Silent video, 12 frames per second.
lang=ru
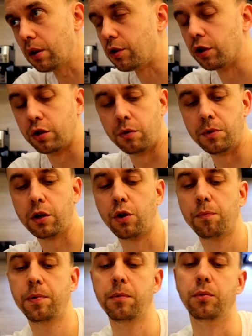Что-то у меня
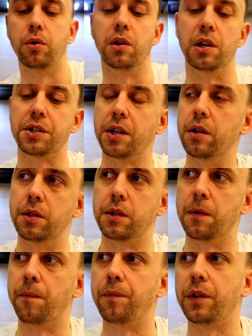крупы много
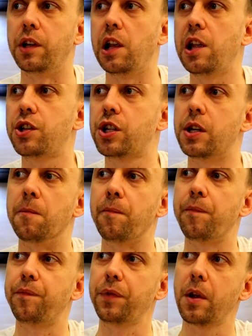остается. Гречки,
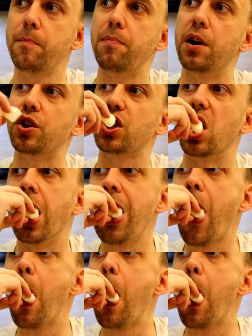пачка.